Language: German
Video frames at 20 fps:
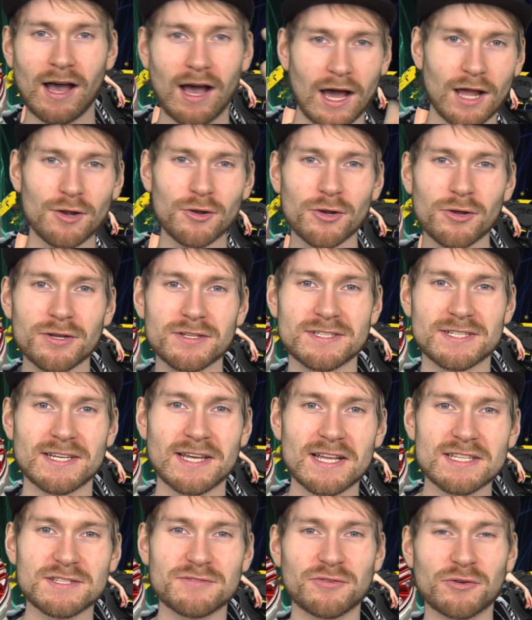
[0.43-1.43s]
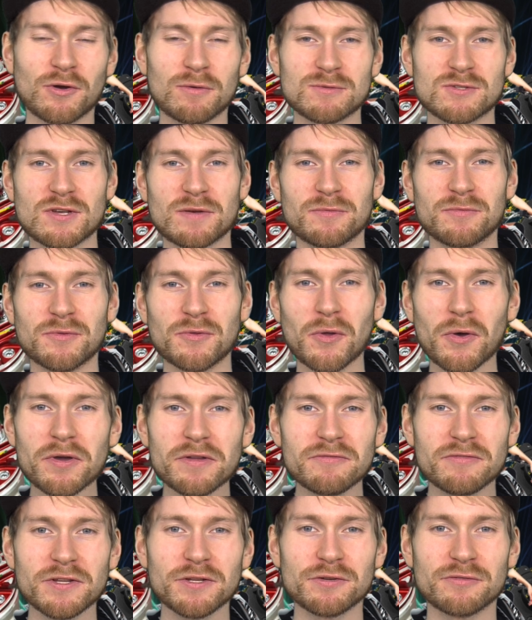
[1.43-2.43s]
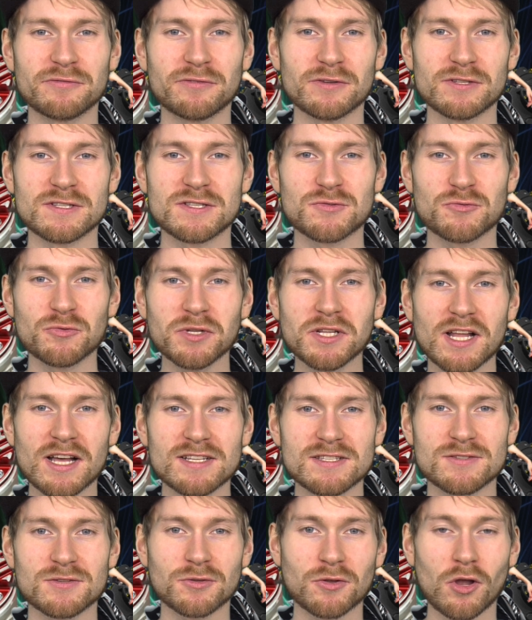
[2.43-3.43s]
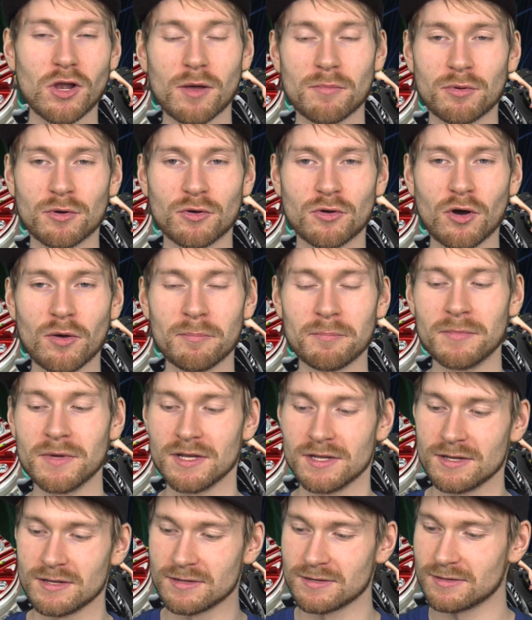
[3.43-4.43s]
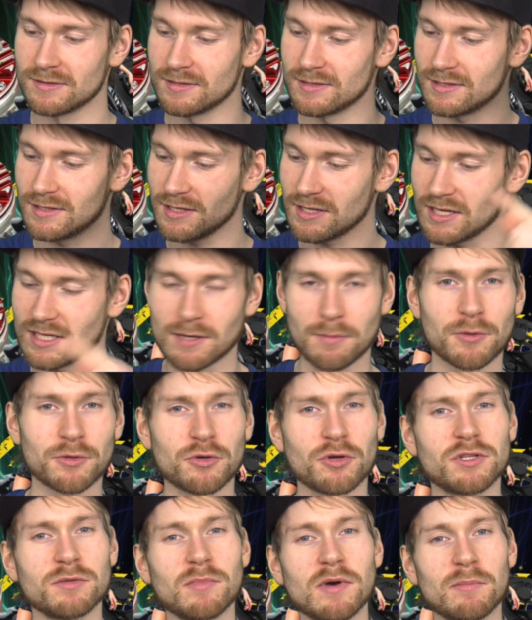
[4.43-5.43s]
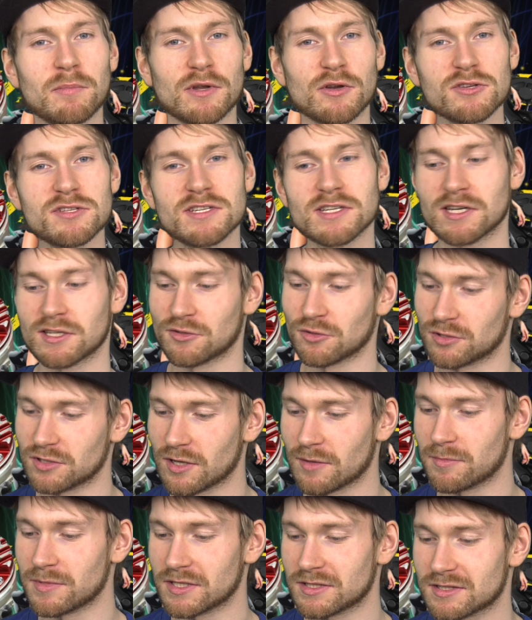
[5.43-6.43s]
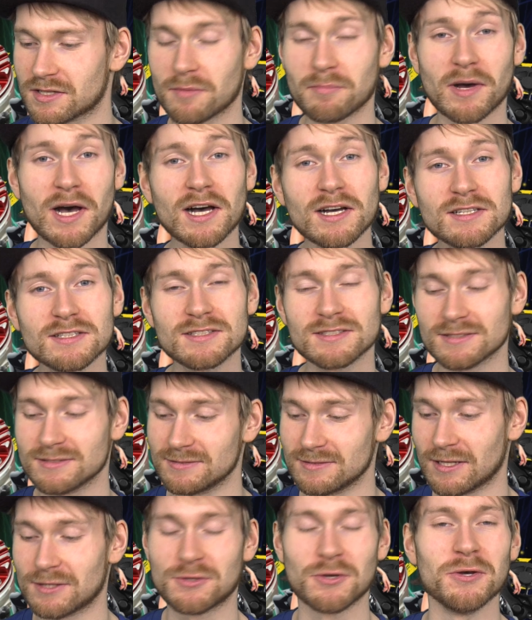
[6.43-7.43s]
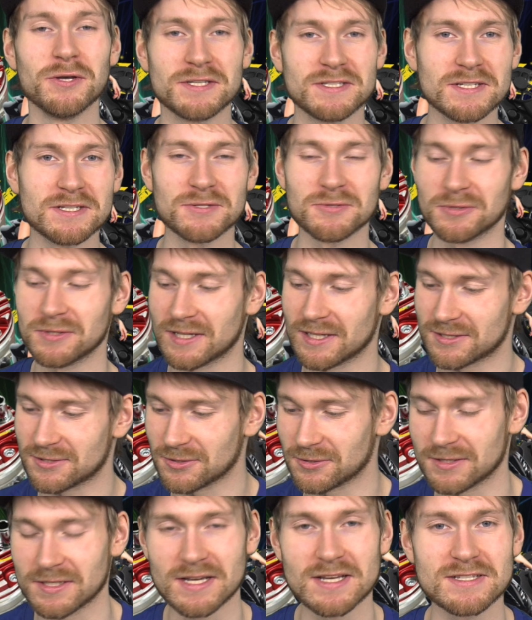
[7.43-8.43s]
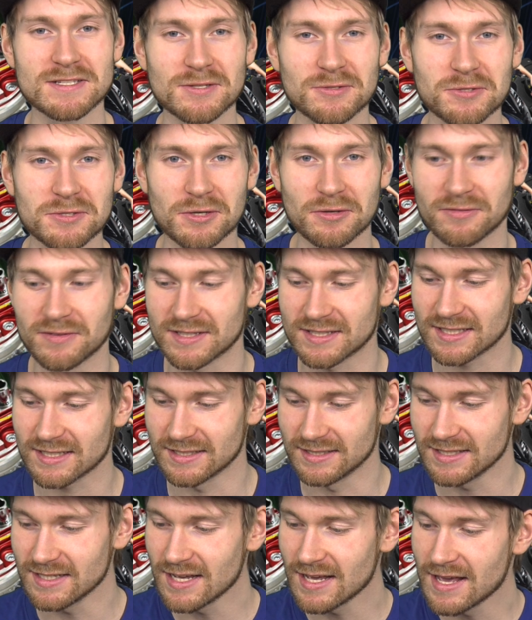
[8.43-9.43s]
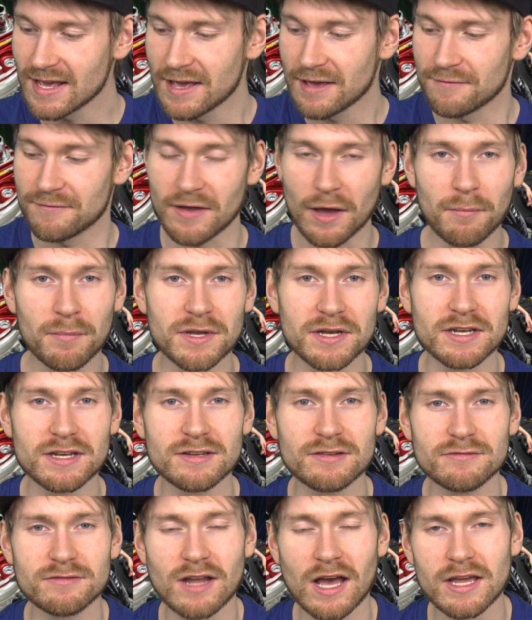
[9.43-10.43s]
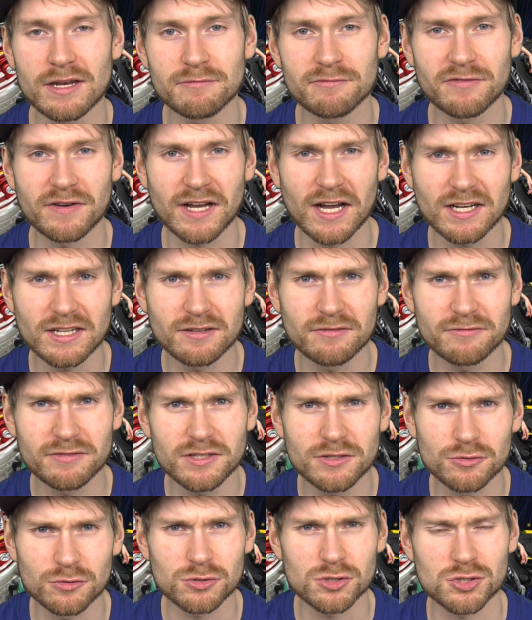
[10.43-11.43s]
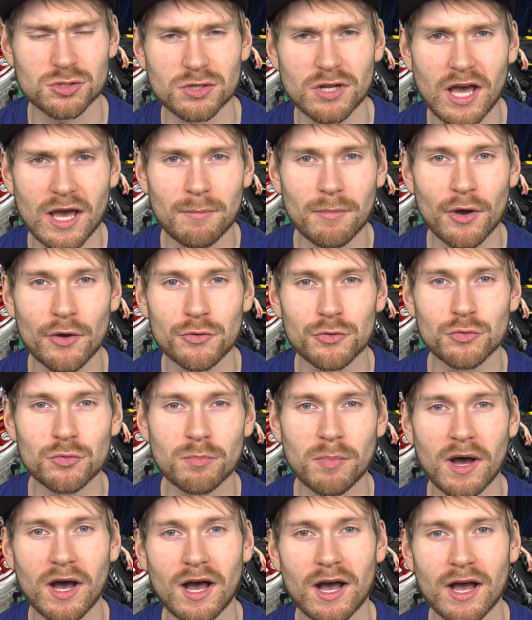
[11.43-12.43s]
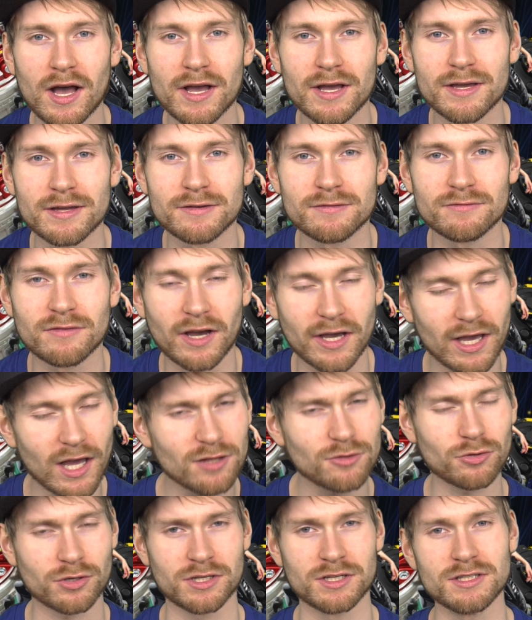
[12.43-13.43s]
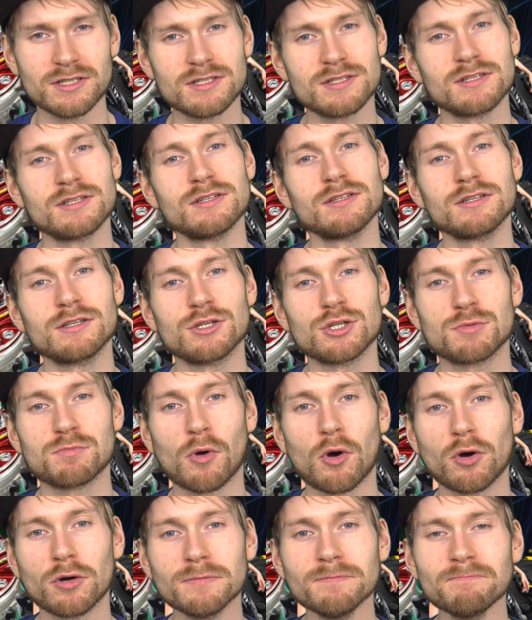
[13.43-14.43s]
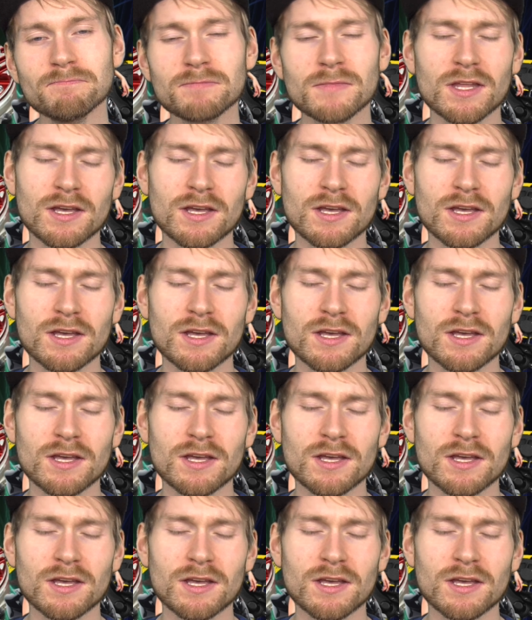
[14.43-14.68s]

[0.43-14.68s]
Hallo Leute, herzlich willkommen zu einem neuen Video von Streetlights und Roller.com. Ich habe euch heute mal einen Malossi-Karton da mitgebracht. Natürlich nicht nur einen Karton, da ist natürlich auch was drin. Wir haben in einem vergangenen Video schon einmal über ein Variator-Kit gesprochen.